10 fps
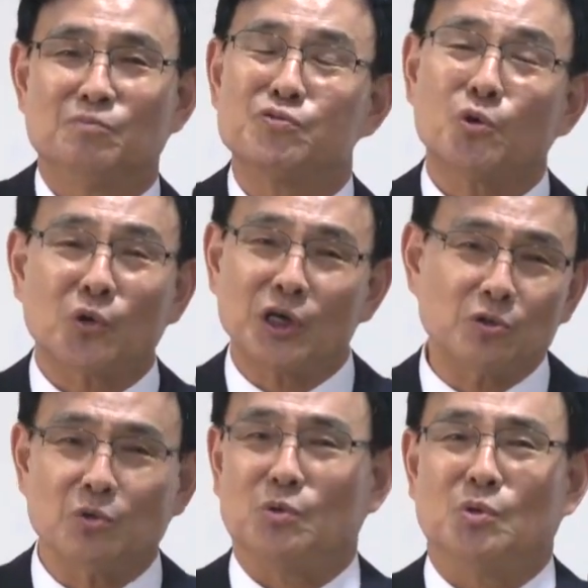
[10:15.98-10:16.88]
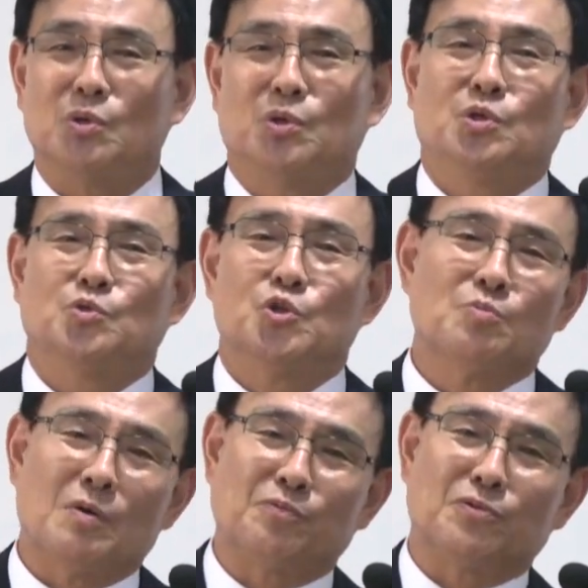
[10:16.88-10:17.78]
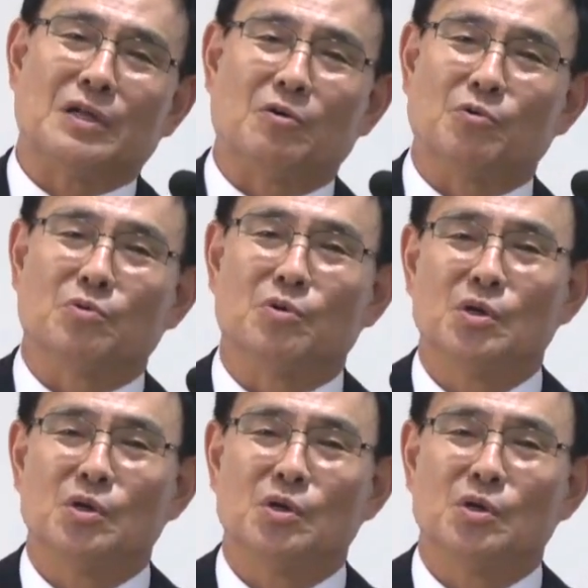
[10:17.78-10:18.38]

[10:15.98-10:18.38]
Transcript: 부족해도 주님 앞으로 나오고